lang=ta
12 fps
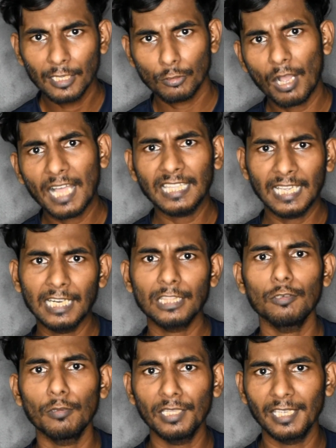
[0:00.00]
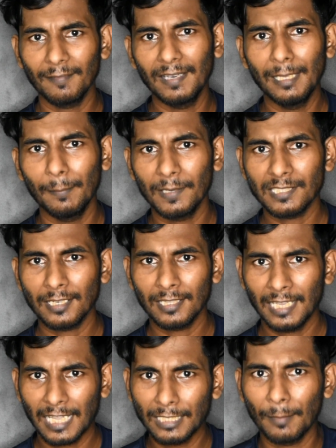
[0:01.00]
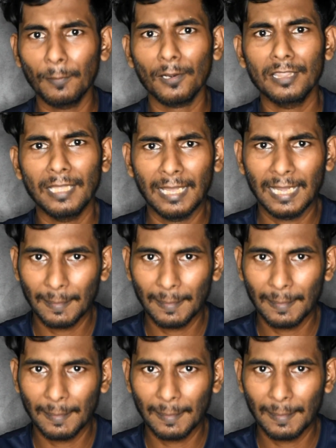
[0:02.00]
ஸோ அதை எடுத்துகிட்டு வந்து இங்கே வெளியே பேசுறது அதுக்கப்புறம் அந்த